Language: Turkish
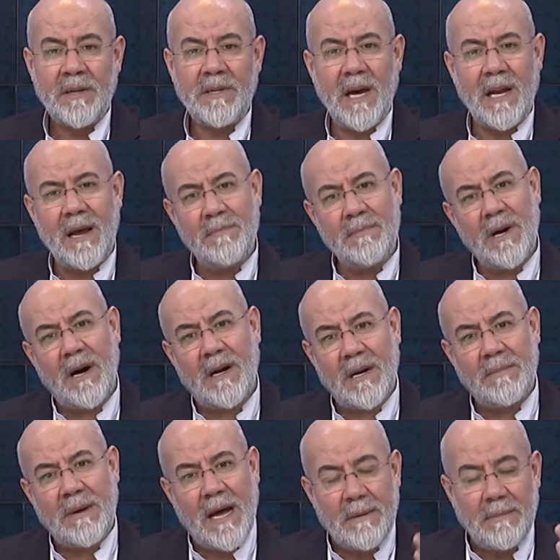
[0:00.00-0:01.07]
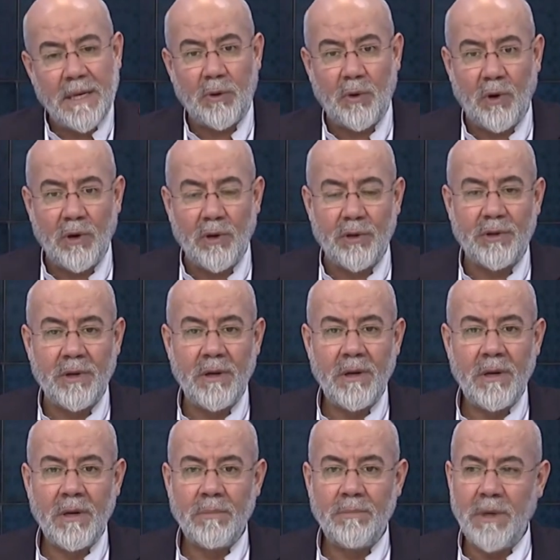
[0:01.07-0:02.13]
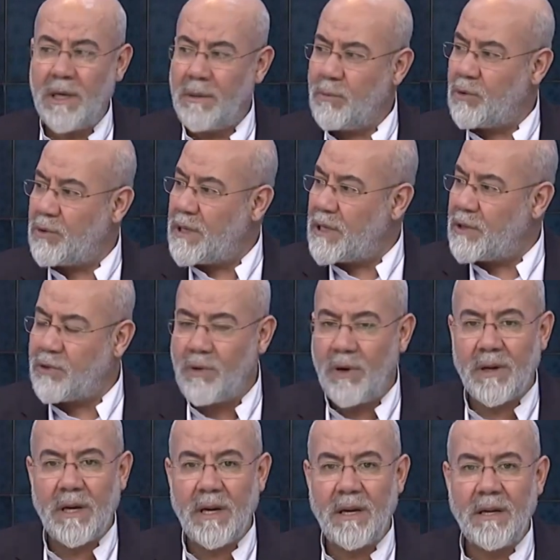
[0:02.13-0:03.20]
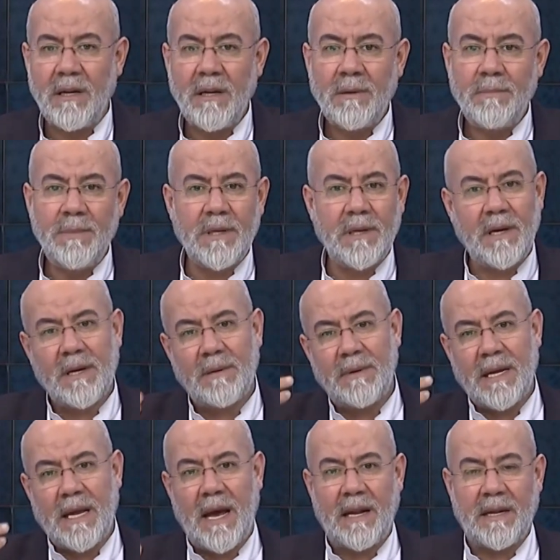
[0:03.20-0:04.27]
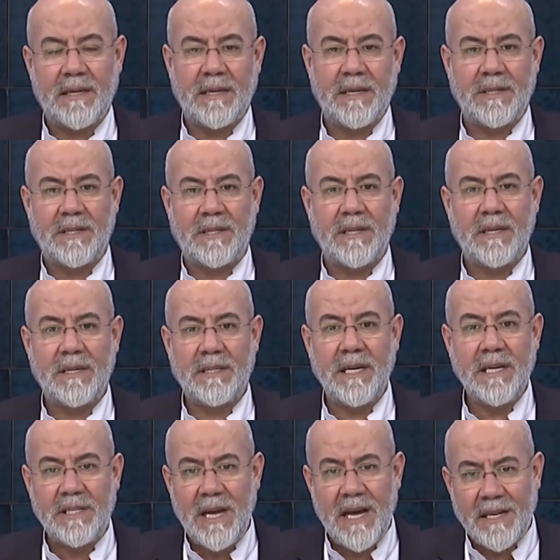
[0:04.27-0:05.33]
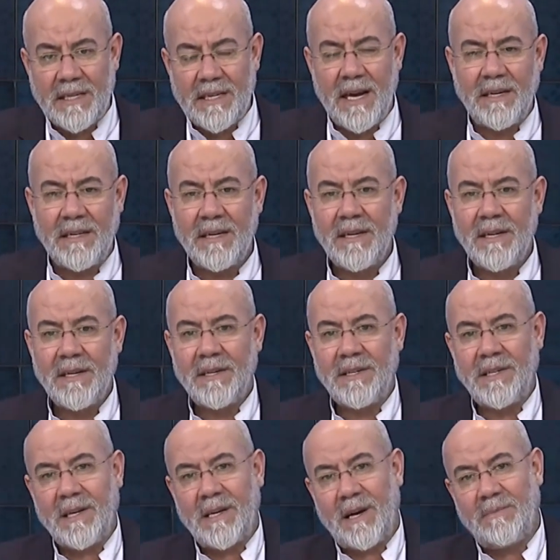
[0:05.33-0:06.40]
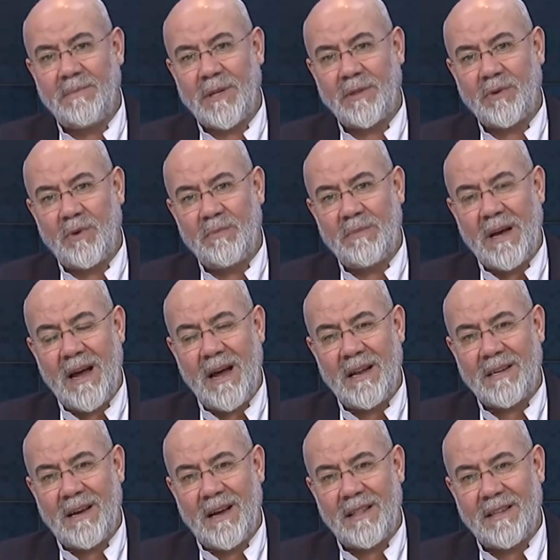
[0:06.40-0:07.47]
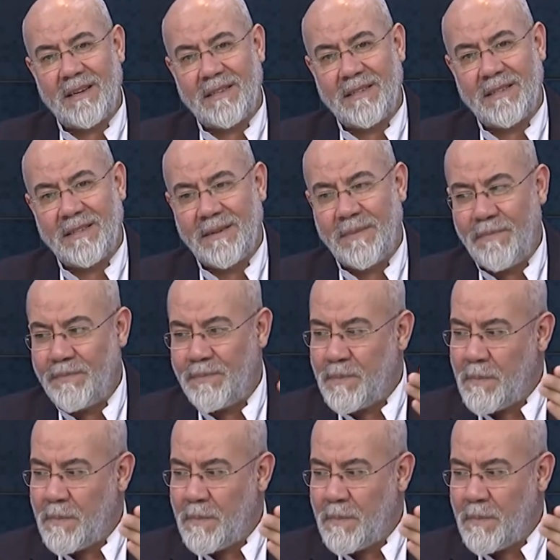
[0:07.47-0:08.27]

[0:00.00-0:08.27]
Gelen bir araba elbet olur.'' Bir müddet sonra bir araba geldi geçti. Geçerken Şeyh Abbas Kumme el kaldırdı.